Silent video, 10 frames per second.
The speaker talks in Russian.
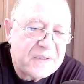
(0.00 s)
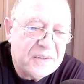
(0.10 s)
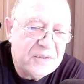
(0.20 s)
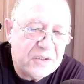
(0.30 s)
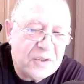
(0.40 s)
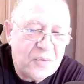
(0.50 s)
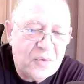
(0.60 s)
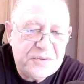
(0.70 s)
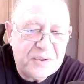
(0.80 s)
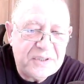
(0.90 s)
но
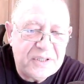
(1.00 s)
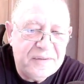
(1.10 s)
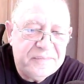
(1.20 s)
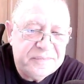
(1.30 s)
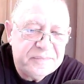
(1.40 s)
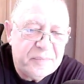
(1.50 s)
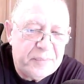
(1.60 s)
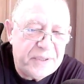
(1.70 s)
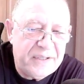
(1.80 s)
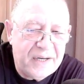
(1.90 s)
такой все-таки
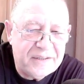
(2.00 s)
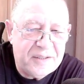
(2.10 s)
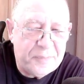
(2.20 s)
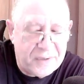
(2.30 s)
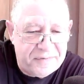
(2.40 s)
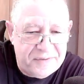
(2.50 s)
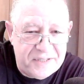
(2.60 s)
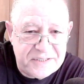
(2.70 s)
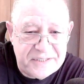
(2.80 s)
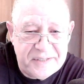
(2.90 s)
приятной
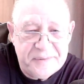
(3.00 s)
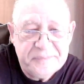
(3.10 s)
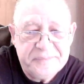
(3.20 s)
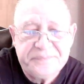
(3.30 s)
профессией.